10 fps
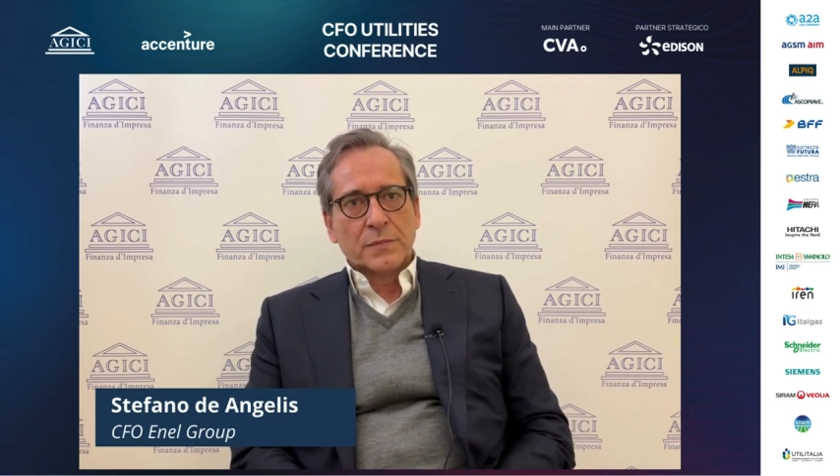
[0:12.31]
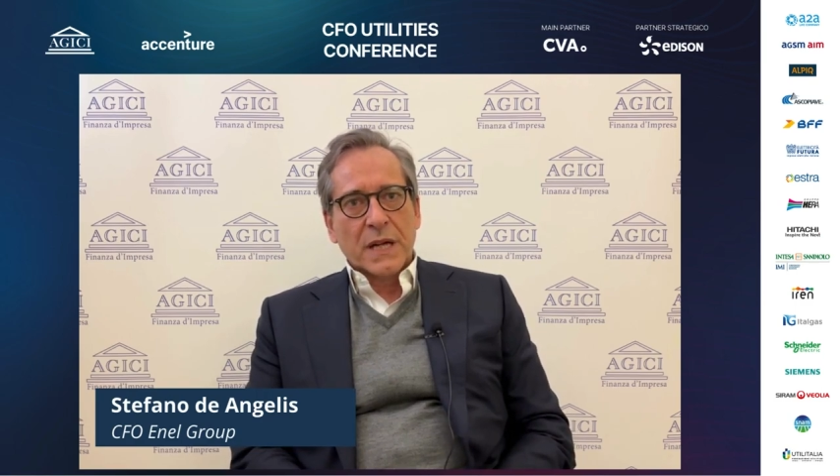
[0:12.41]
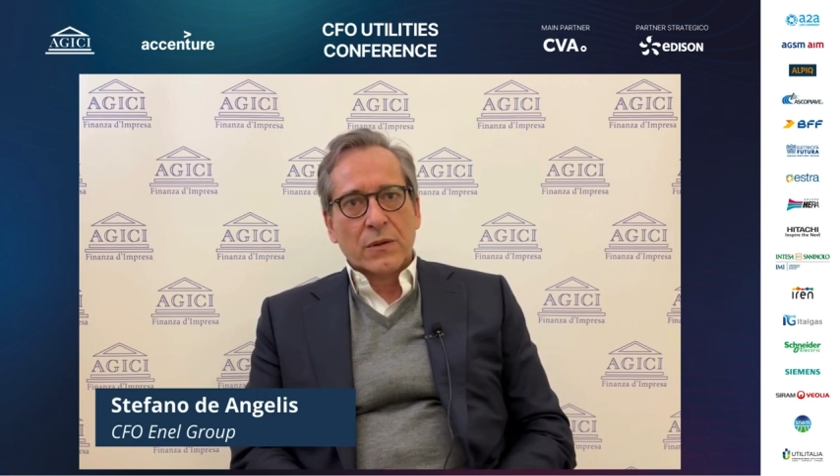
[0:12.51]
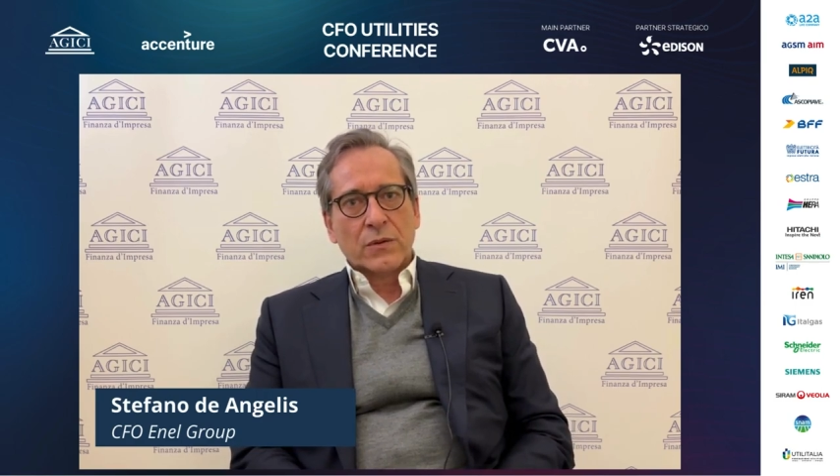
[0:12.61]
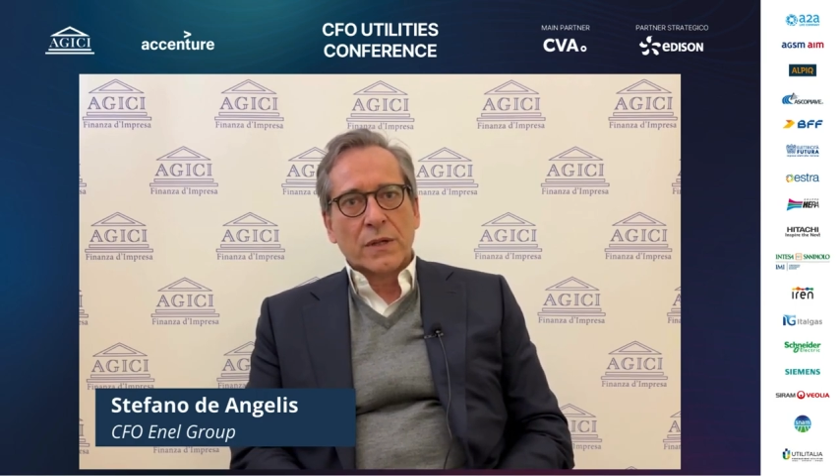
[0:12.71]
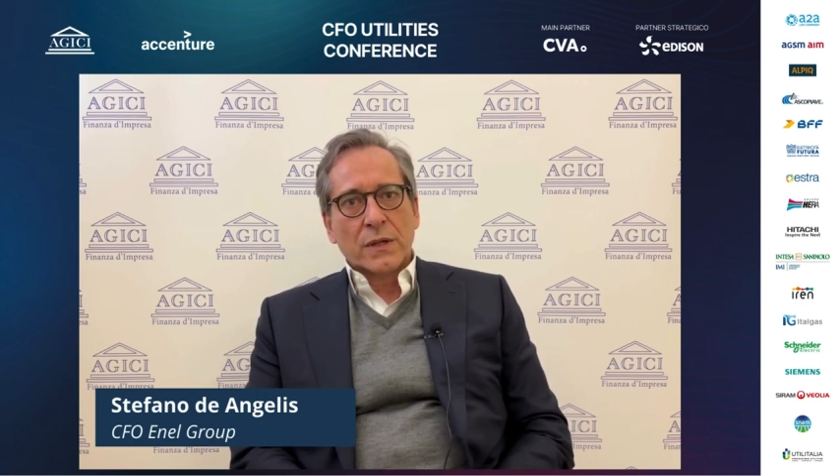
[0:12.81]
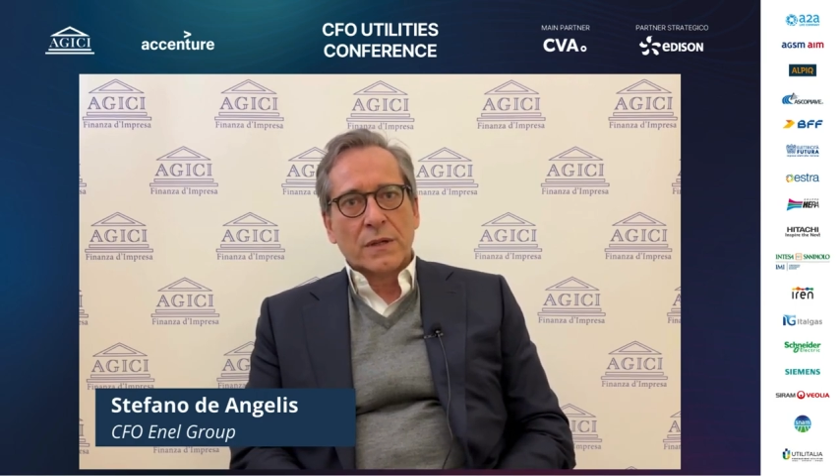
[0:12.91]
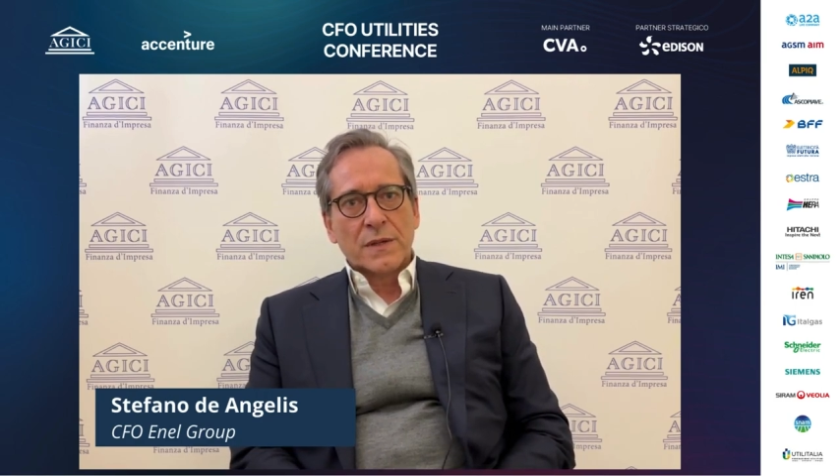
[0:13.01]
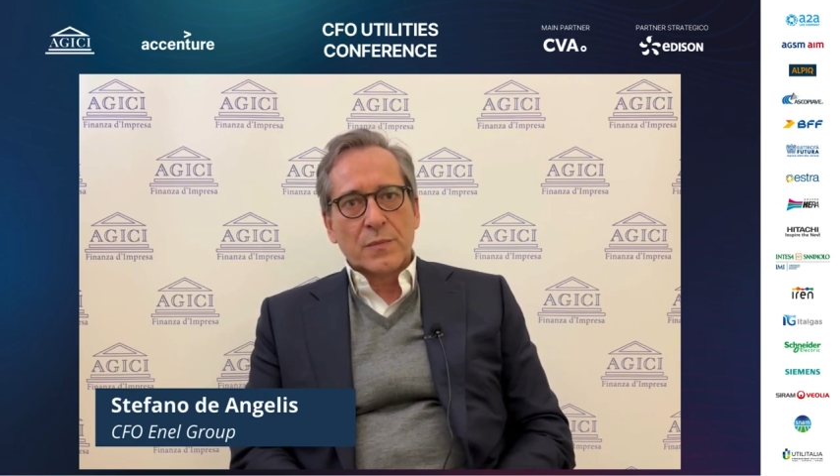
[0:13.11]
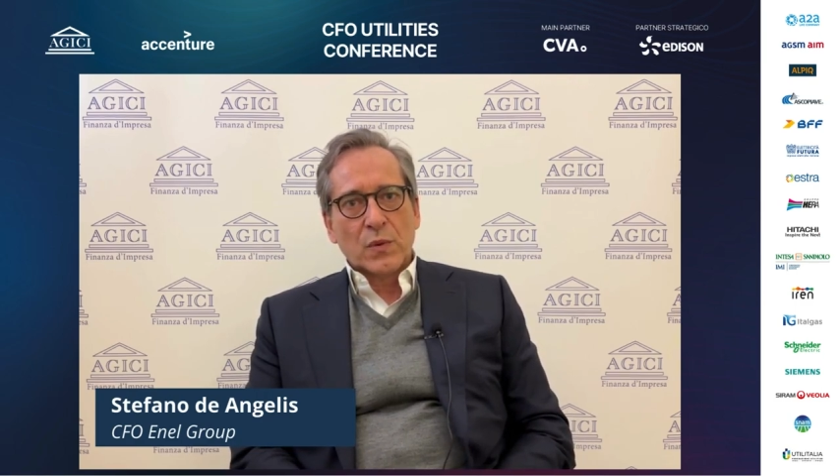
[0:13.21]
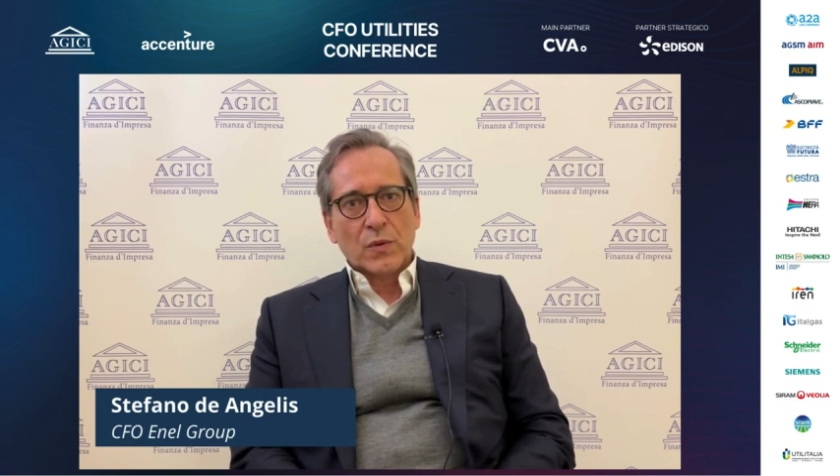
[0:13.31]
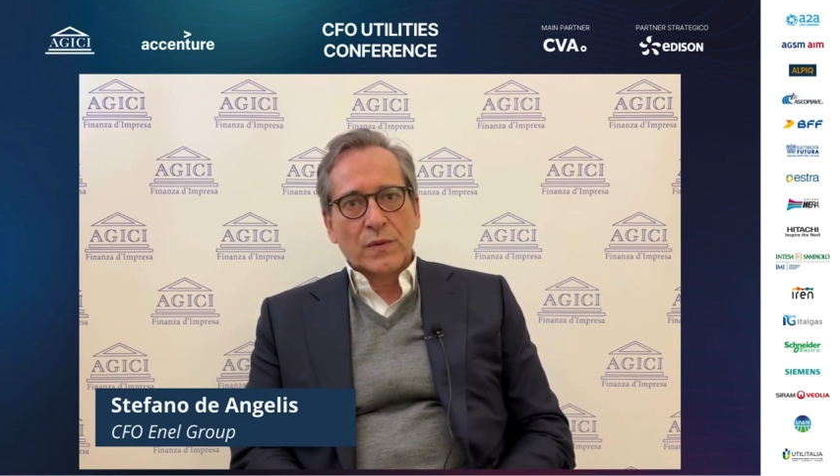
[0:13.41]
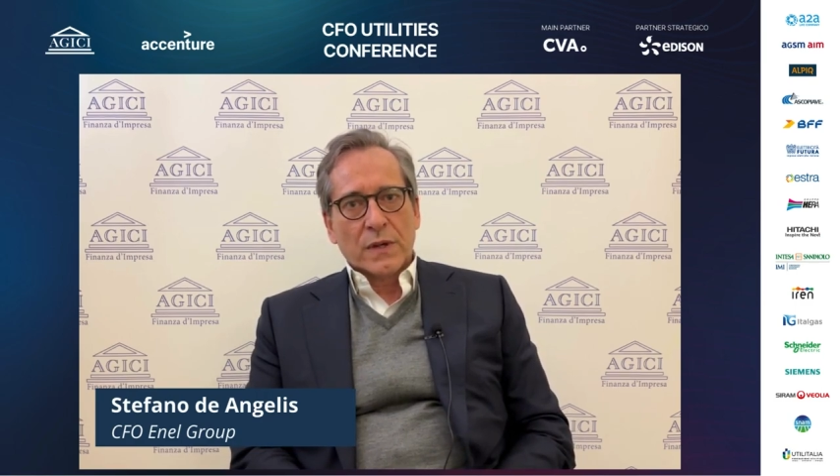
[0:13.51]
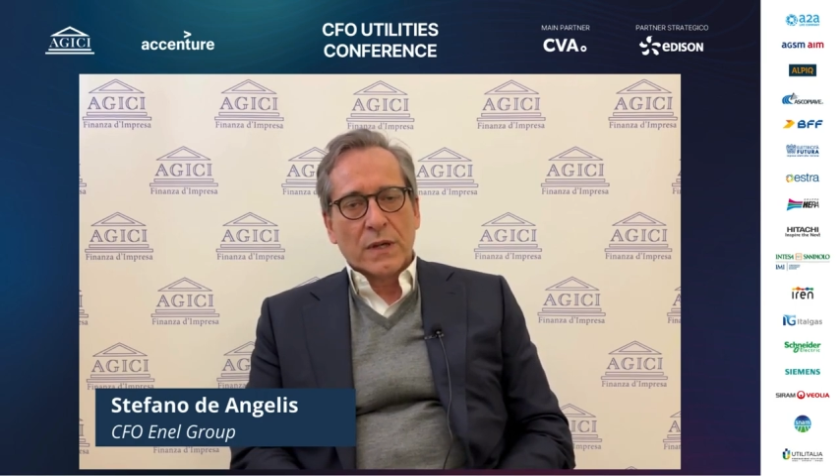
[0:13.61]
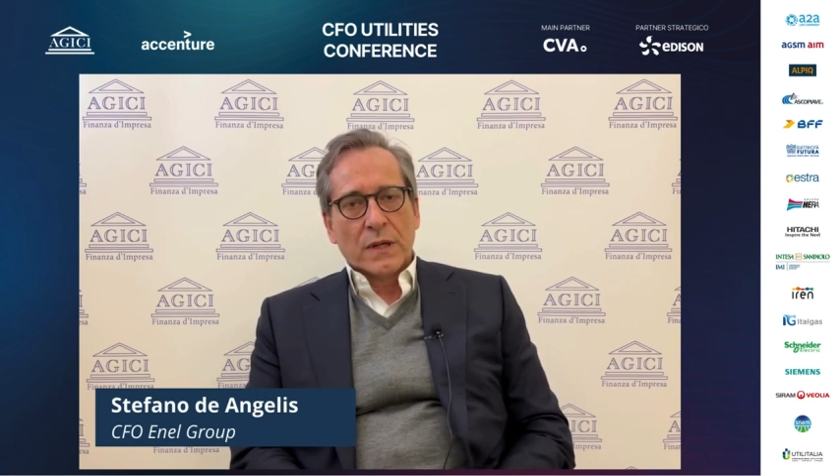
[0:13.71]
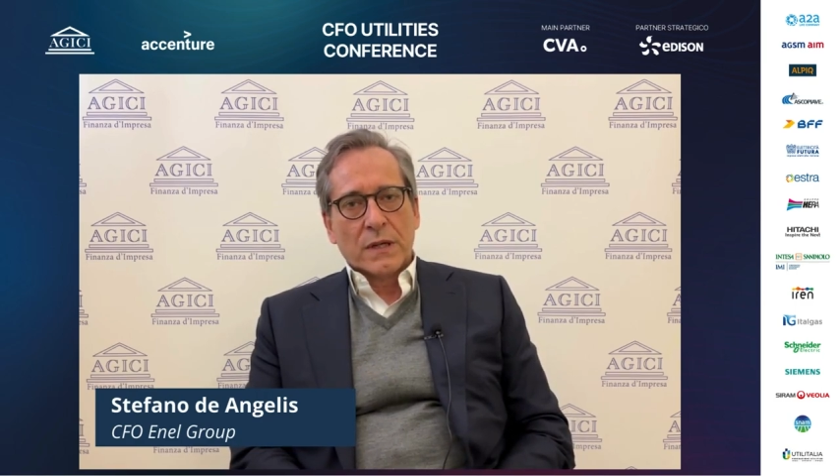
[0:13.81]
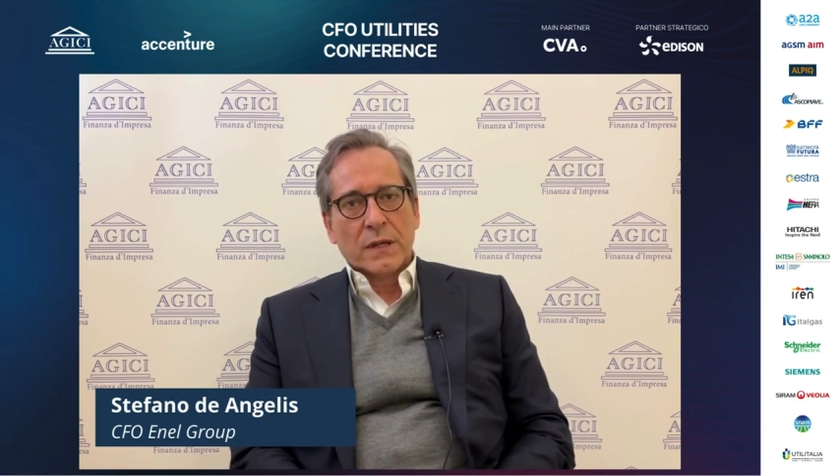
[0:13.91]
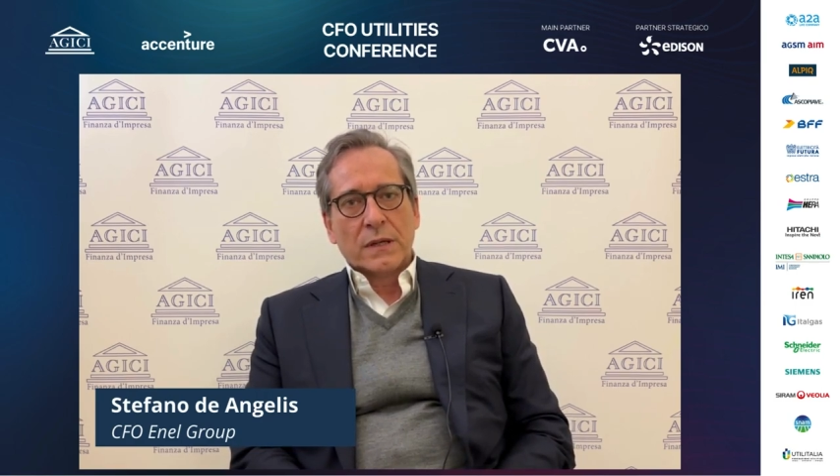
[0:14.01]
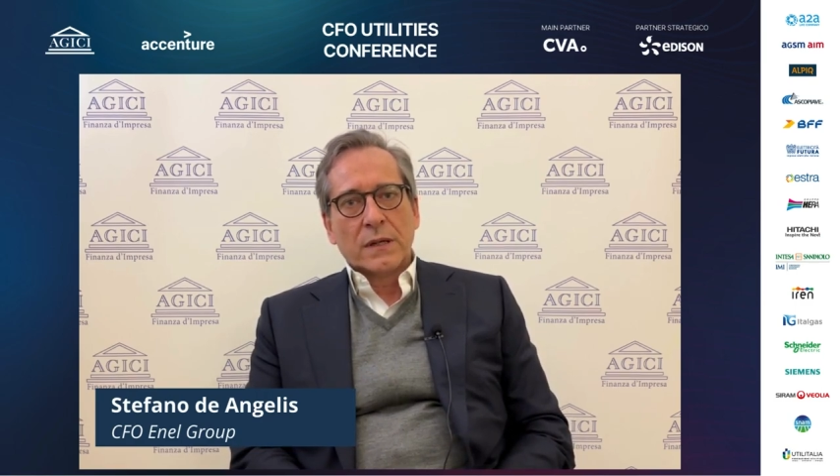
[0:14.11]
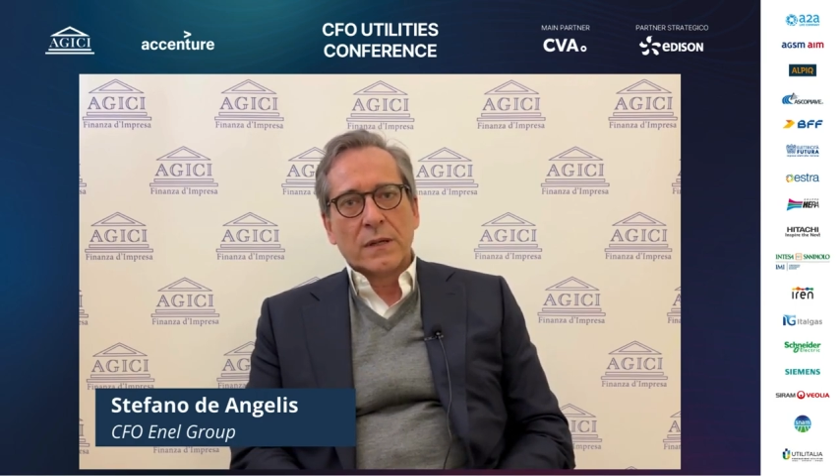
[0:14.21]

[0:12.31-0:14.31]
piano di disposal